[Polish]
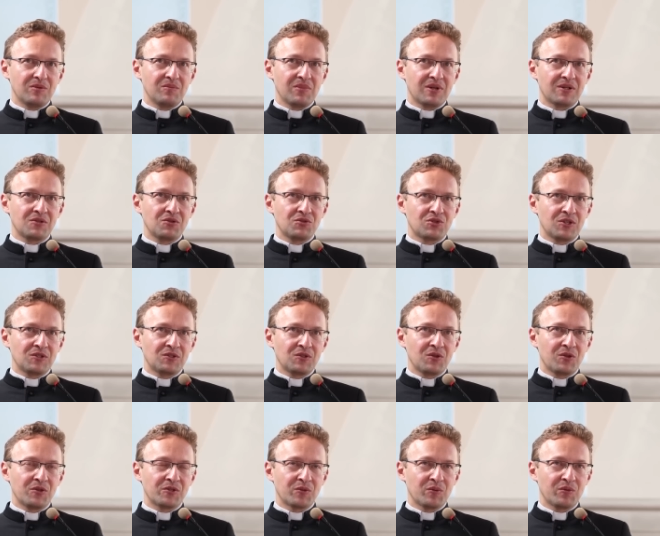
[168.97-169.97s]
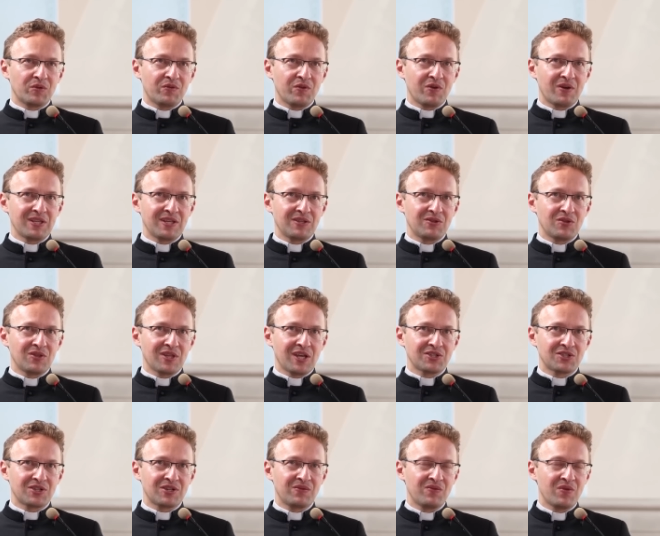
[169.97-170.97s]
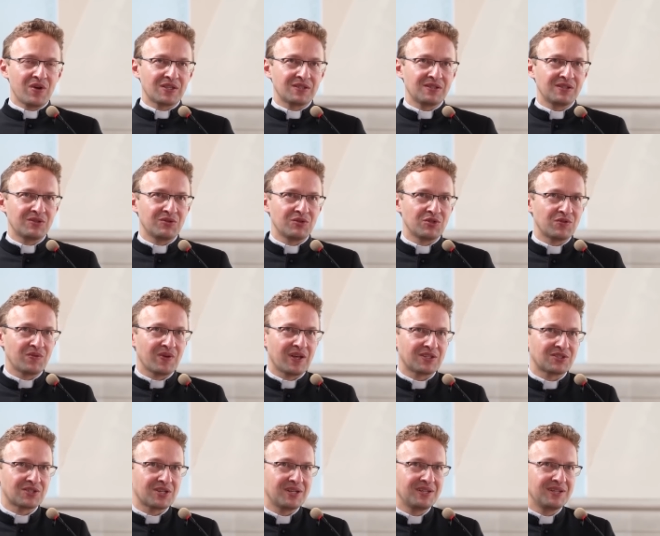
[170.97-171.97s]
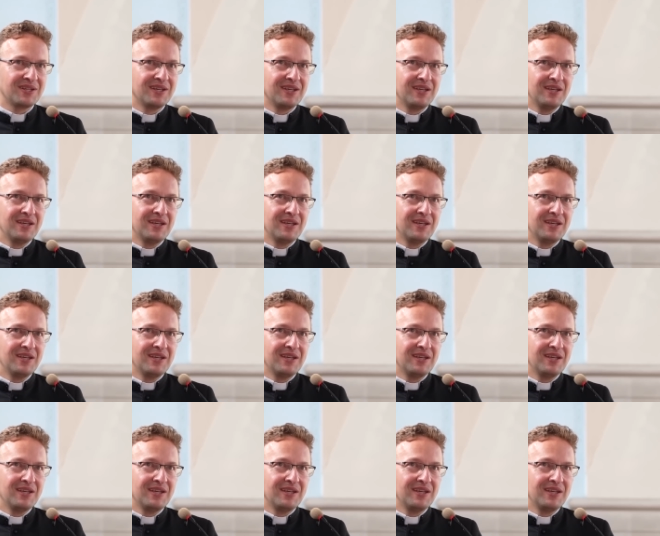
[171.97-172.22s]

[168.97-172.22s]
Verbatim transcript: Bardzo często to są odwołania do naszych własnych doświadczeń.